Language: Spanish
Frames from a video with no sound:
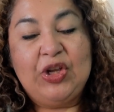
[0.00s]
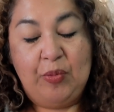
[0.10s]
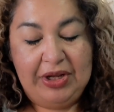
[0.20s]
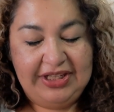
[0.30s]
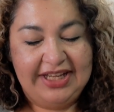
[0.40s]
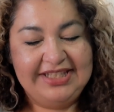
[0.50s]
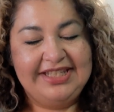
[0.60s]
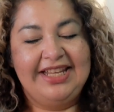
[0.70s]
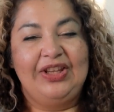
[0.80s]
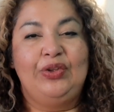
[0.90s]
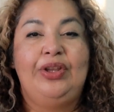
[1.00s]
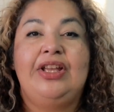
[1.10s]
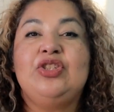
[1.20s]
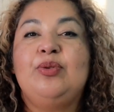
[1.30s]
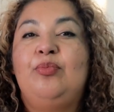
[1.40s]
¿cómo están? Sean
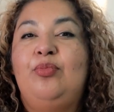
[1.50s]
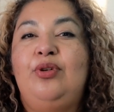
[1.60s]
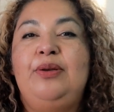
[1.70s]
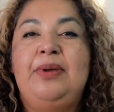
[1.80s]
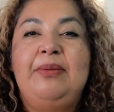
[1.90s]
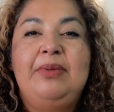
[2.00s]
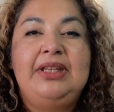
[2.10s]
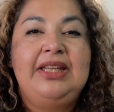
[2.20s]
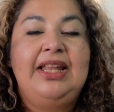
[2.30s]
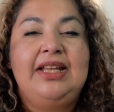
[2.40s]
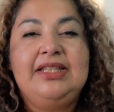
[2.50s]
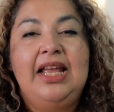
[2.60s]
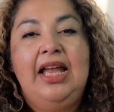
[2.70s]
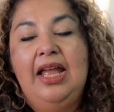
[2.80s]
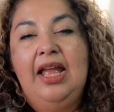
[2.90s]
todas muy bienvenidas
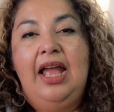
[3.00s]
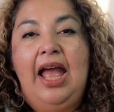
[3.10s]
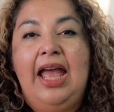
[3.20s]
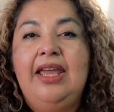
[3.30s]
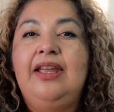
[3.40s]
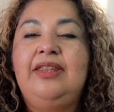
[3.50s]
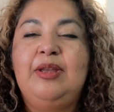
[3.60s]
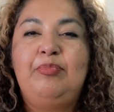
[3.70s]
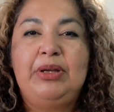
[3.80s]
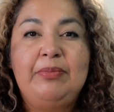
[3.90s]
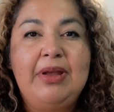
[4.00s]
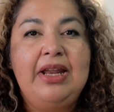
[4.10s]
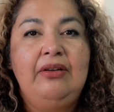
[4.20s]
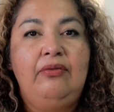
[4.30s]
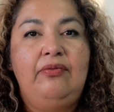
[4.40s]
a este
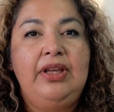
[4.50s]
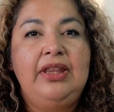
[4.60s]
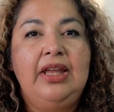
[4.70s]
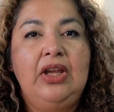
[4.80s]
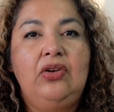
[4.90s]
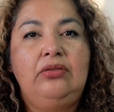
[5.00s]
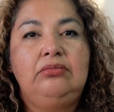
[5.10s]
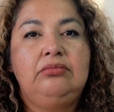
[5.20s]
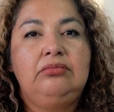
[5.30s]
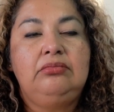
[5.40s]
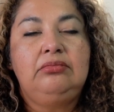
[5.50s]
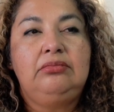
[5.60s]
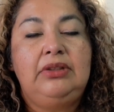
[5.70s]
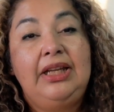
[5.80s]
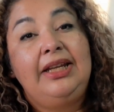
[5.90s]
primer video
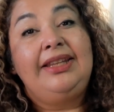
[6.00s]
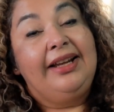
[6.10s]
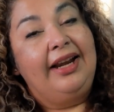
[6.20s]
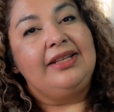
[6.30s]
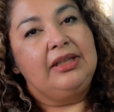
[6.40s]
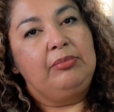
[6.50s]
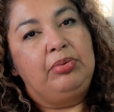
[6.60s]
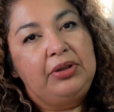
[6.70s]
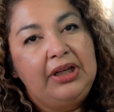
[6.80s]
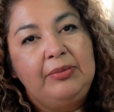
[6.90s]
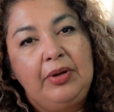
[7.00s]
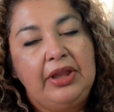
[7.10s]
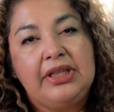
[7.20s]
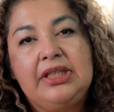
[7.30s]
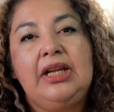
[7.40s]
de esta clase,
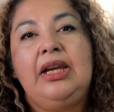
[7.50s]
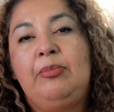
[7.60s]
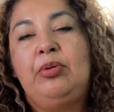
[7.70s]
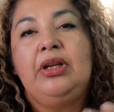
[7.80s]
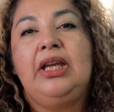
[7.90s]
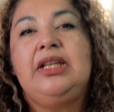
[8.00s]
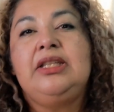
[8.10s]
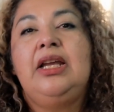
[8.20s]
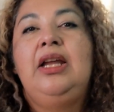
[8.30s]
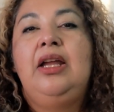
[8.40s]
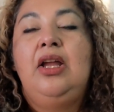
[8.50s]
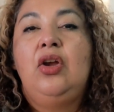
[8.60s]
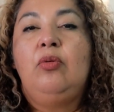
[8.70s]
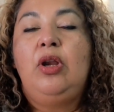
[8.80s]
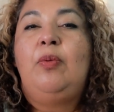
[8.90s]
podríamos decirle, porque es,
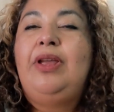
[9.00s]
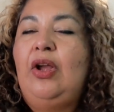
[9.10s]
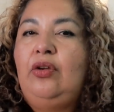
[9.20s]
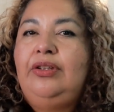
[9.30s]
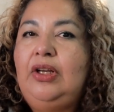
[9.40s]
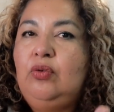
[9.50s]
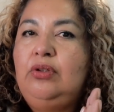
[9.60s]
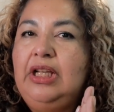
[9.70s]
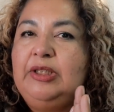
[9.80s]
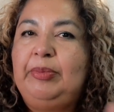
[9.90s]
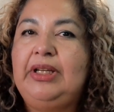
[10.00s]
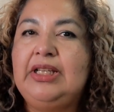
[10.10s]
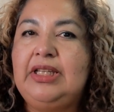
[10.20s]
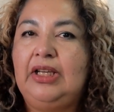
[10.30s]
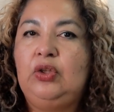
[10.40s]
les voy a contar una
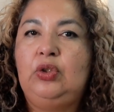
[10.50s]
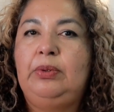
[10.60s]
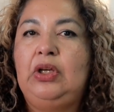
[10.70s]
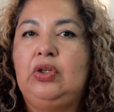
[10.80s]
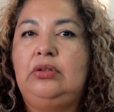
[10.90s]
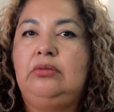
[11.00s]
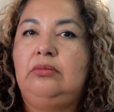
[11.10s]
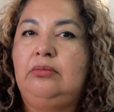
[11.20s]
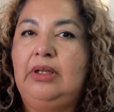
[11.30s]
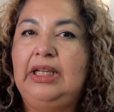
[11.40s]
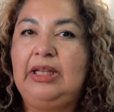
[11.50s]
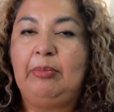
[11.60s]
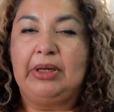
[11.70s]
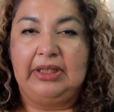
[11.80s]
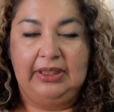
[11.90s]
experiencia que tuve con
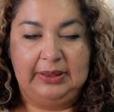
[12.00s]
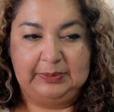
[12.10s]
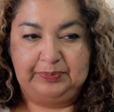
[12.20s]
esta prenda.